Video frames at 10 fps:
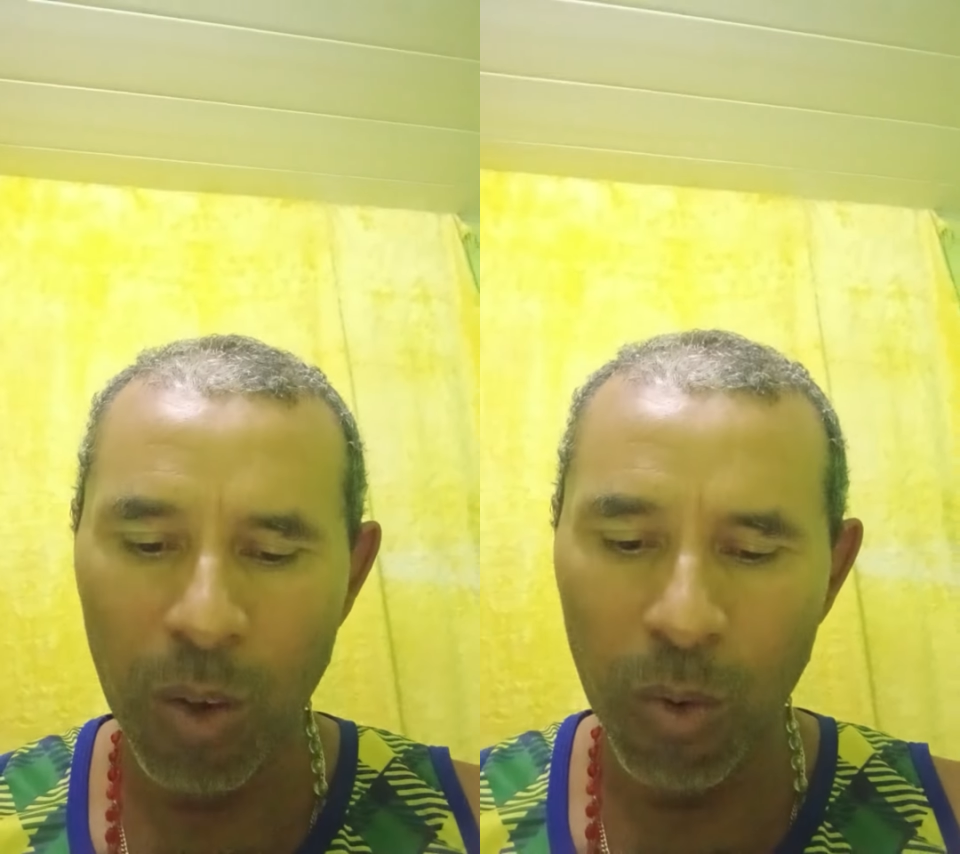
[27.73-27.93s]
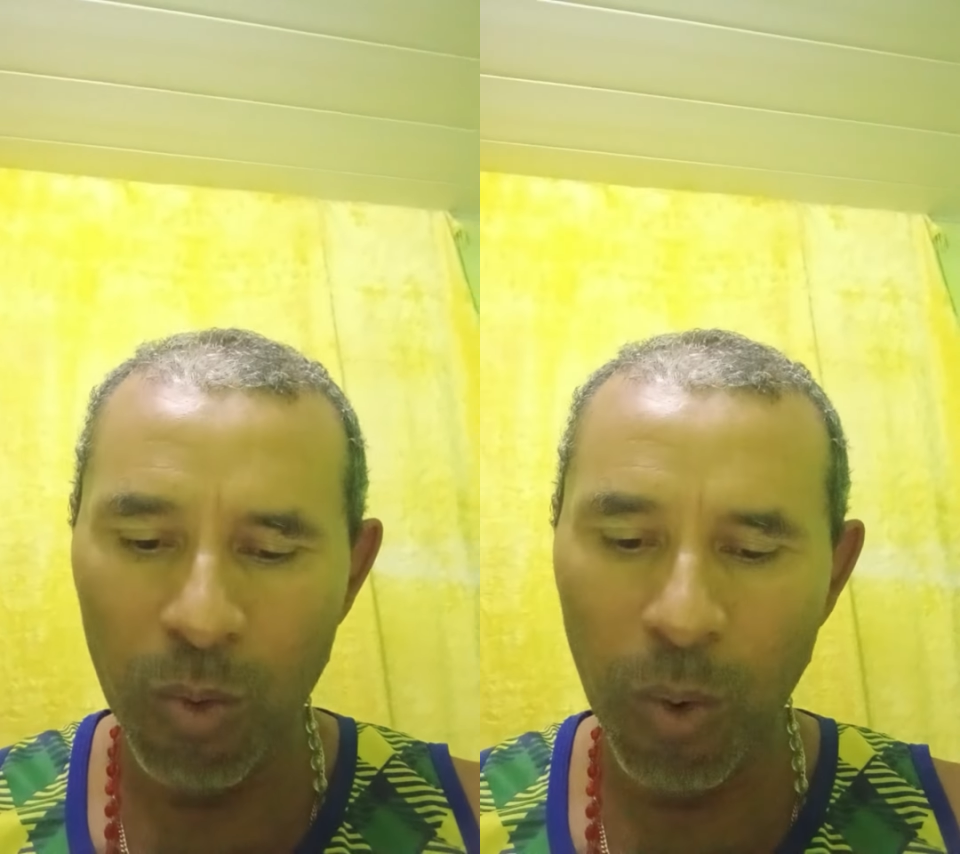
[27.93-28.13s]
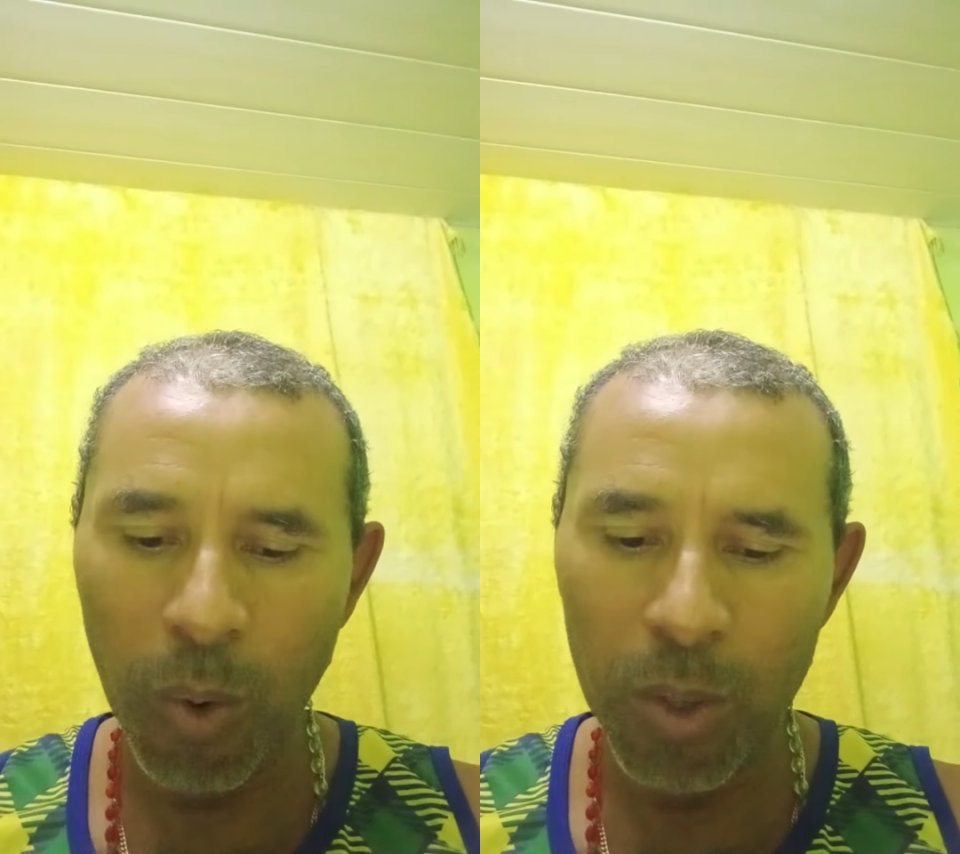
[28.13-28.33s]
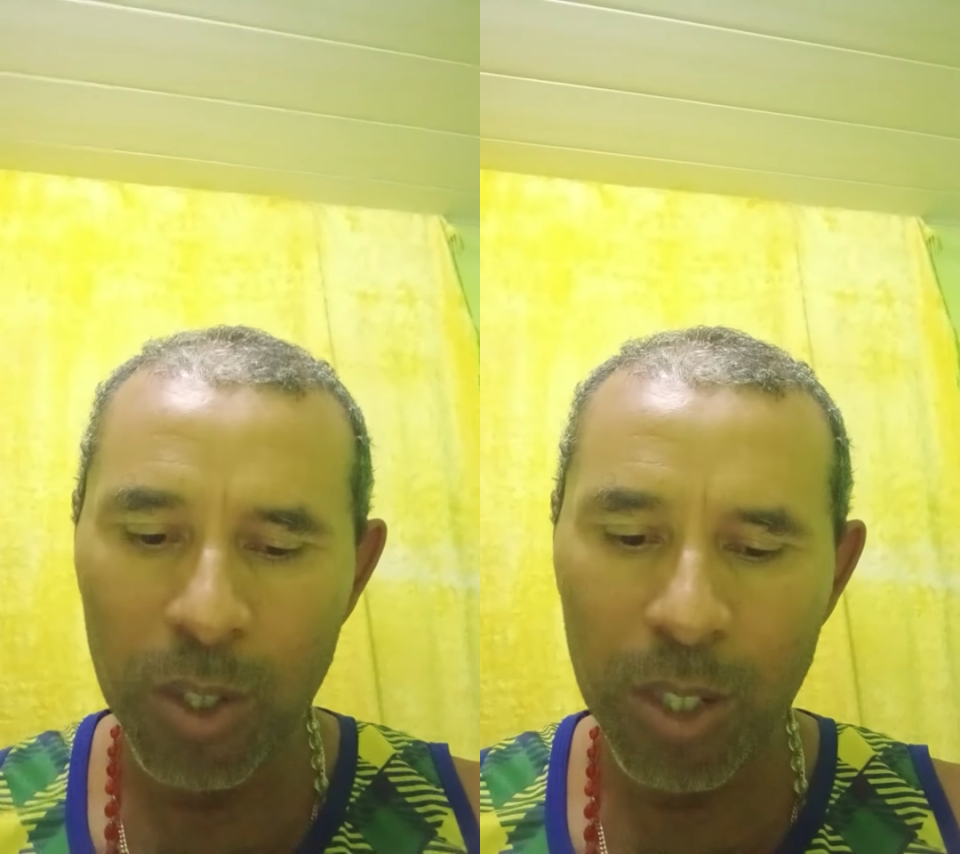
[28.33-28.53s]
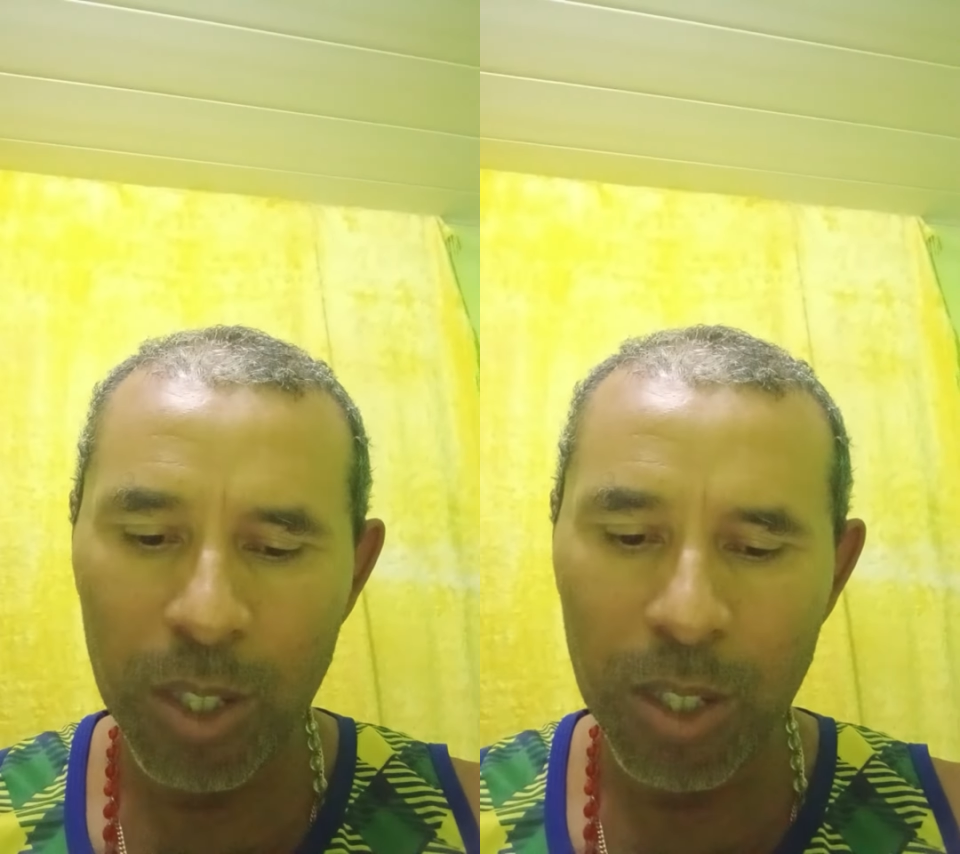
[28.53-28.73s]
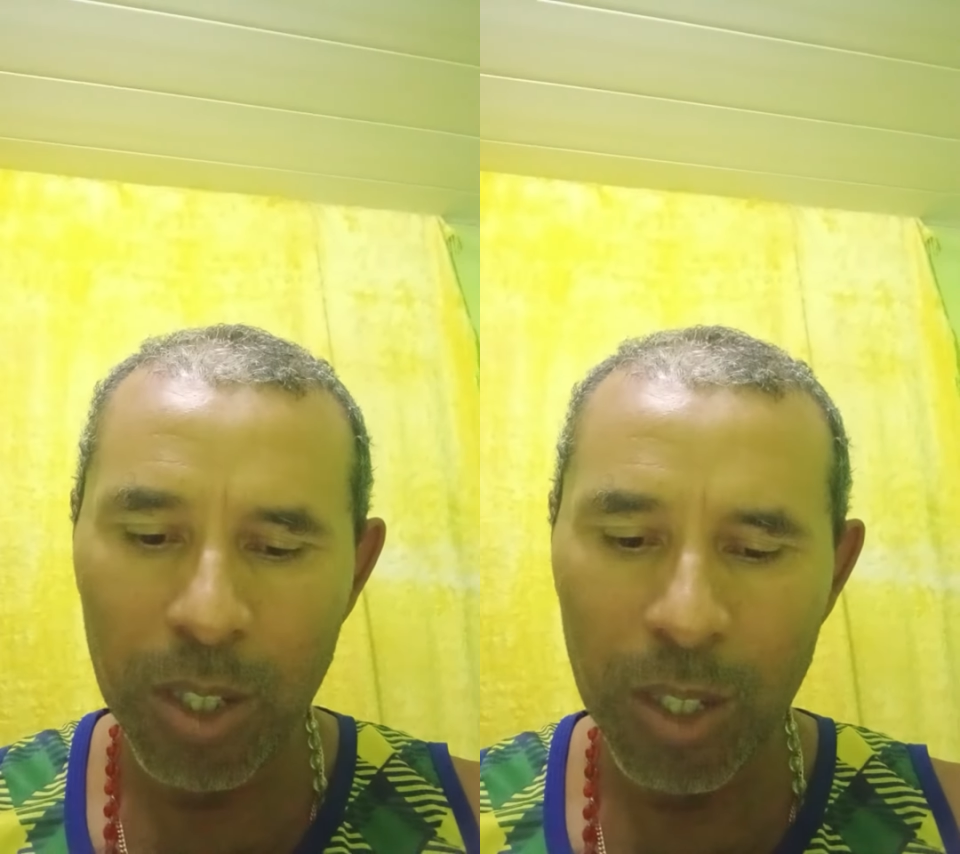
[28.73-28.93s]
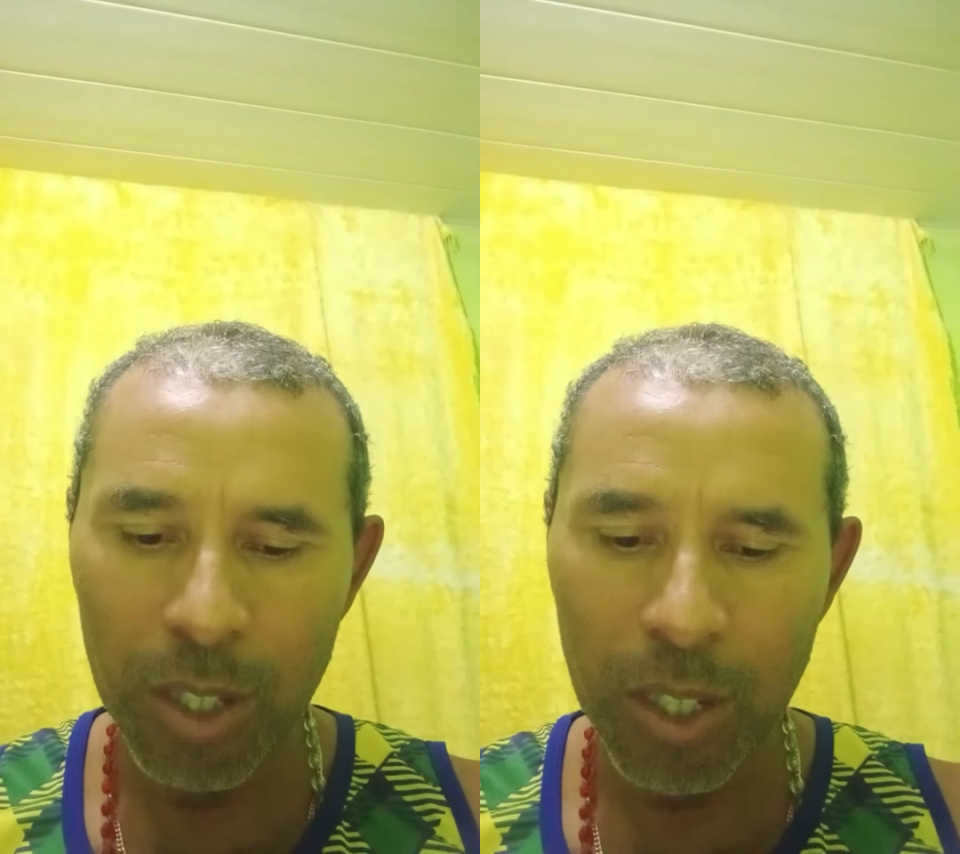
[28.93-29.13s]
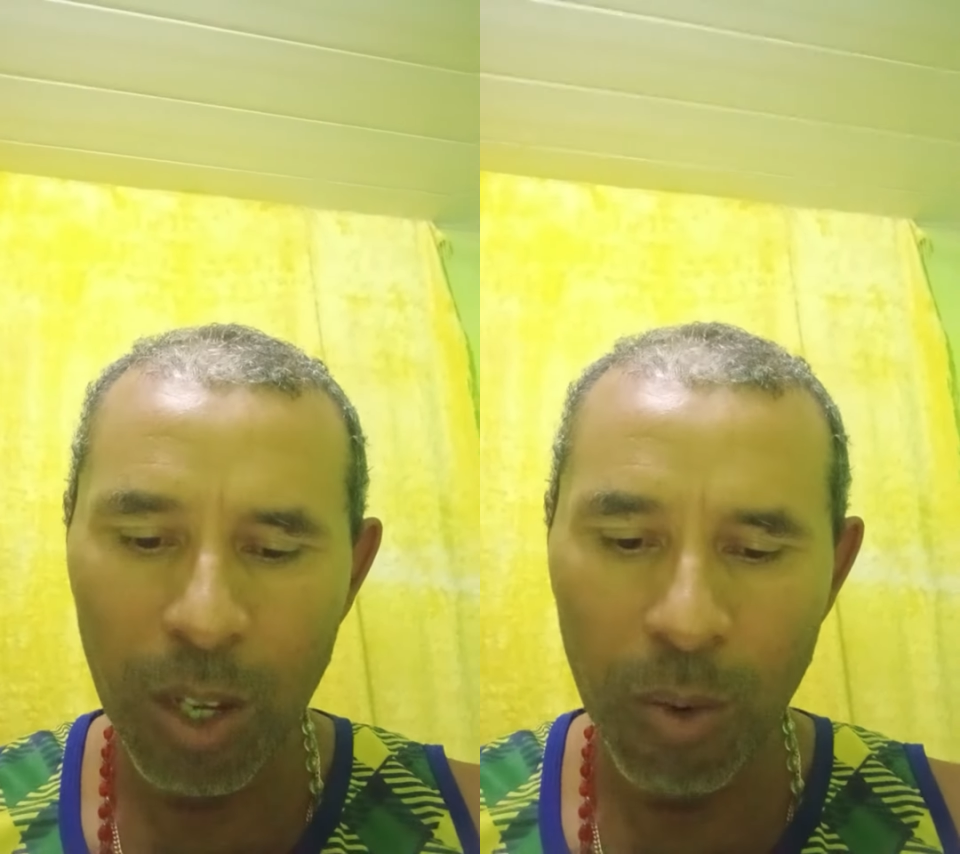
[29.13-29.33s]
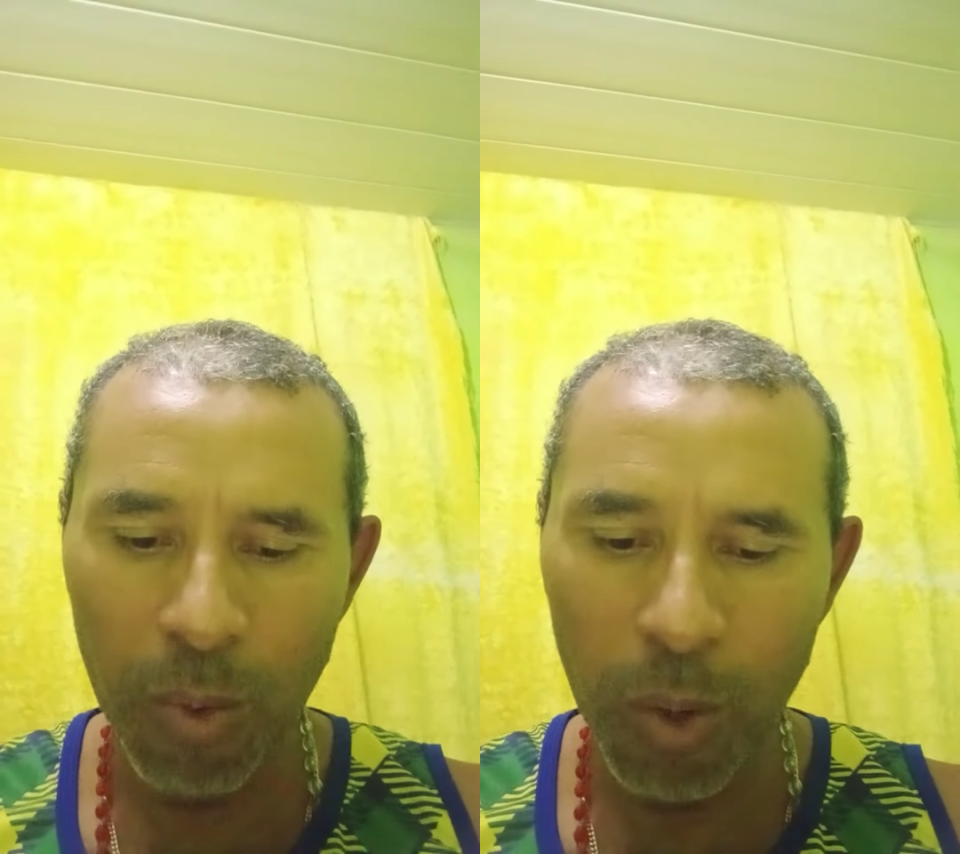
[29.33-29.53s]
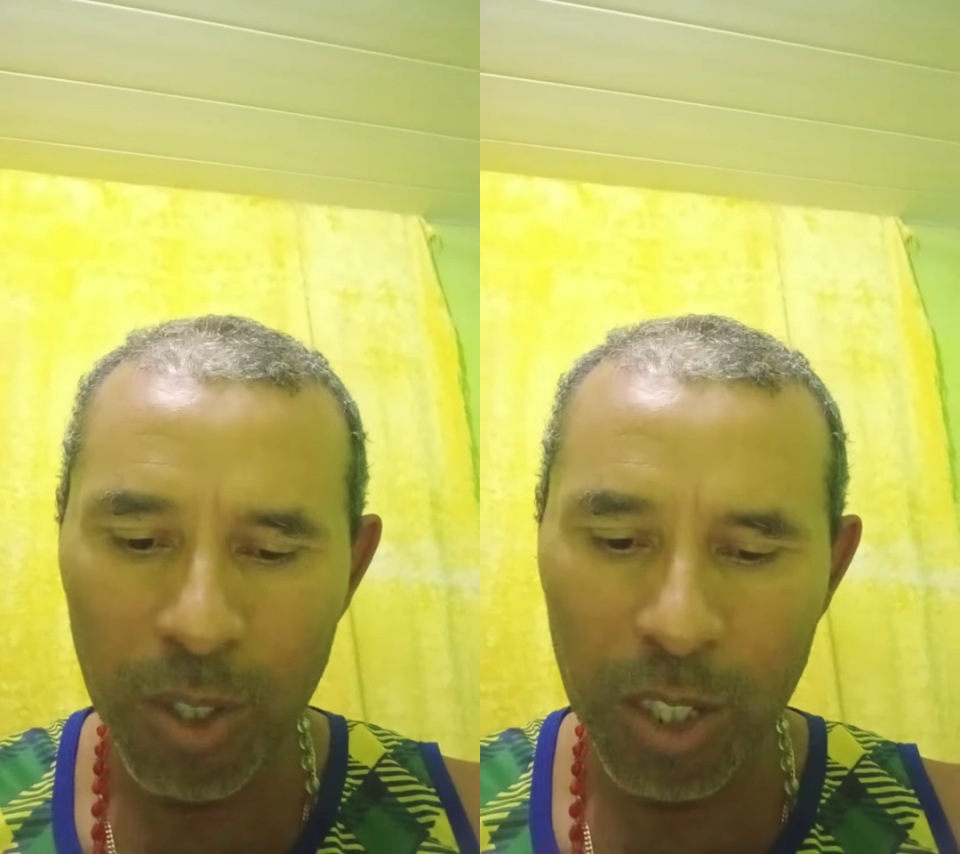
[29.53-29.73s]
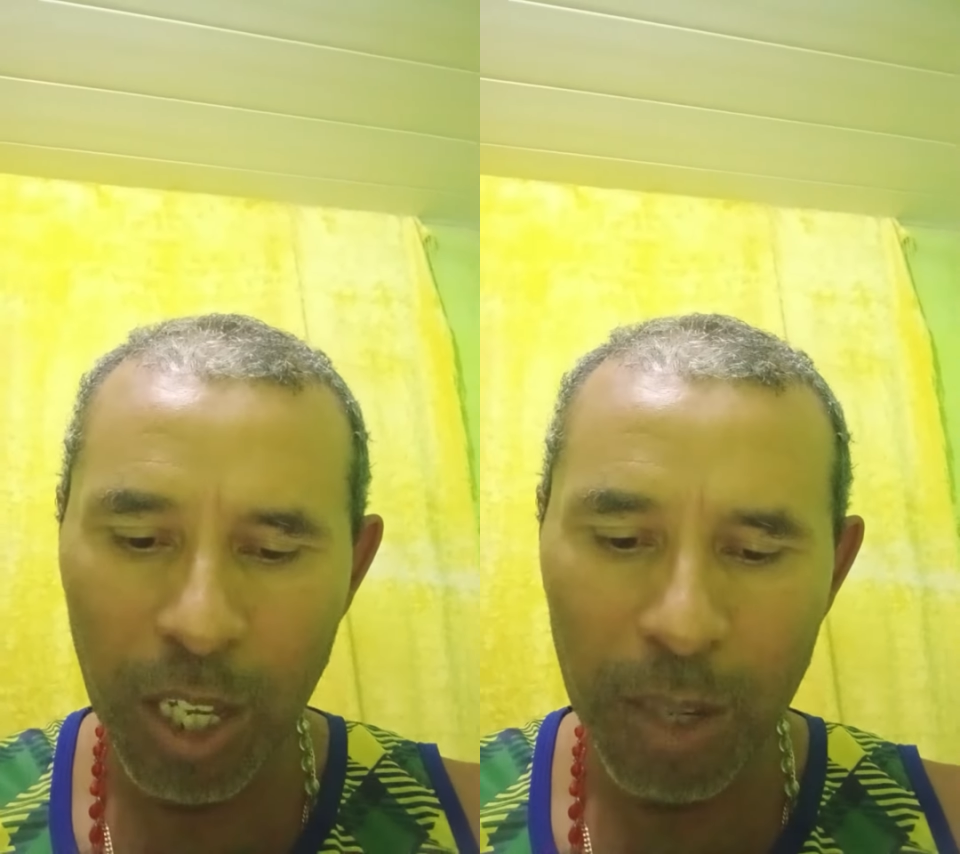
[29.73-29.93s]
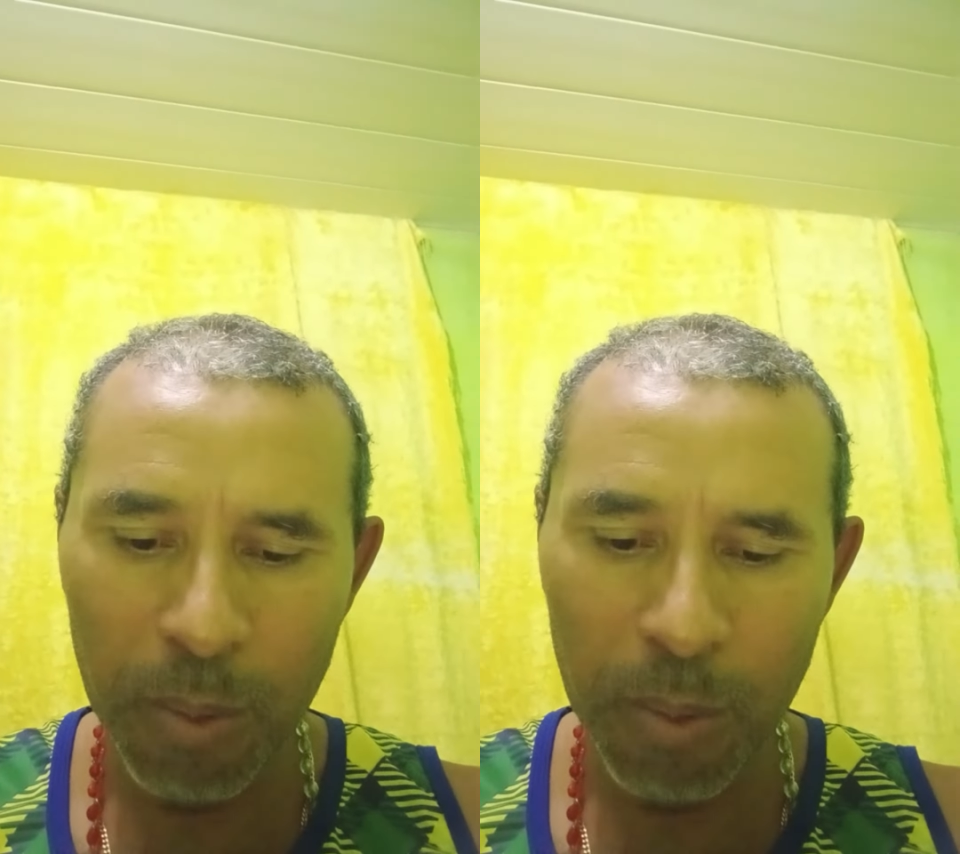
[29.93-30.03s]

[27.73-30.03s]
Você, você